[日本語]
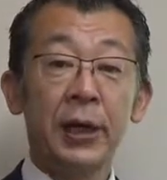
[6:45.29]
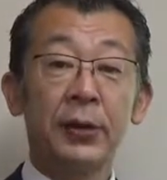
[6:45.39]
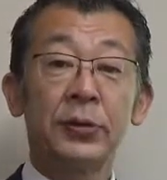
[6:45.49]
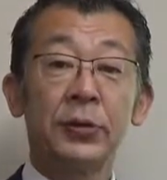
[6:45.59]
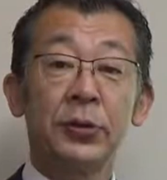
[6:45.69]

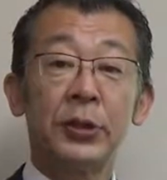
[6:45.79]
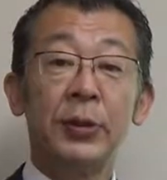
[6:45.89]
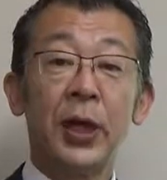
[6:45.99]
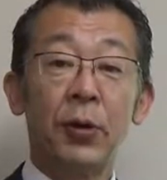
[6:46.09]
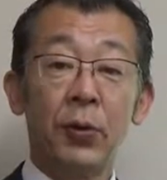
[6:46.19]
本日の
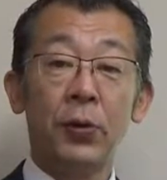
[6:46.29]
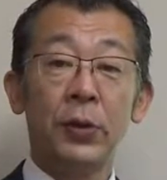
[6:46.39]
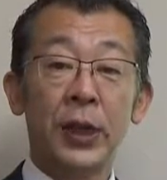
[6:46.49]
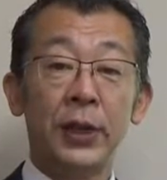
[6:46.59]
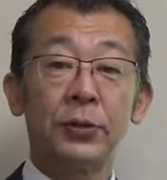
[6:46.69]
セミナーを、
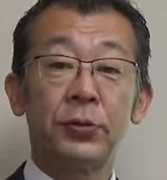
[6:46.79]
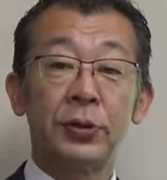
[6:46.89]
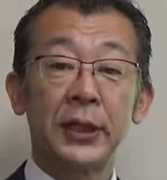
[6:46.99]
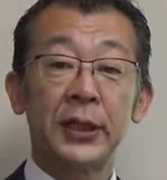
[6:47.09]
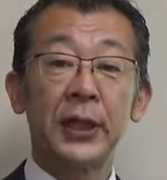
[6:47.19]
え受講
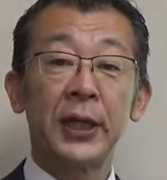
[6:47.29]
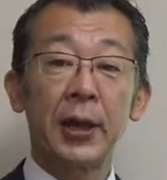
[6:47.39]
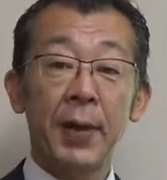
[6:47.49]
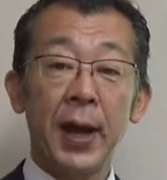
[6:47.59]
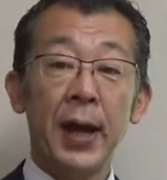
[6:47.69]
していただけ
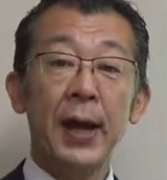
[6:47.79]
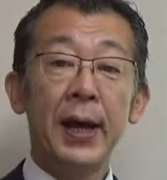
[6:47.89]
れば、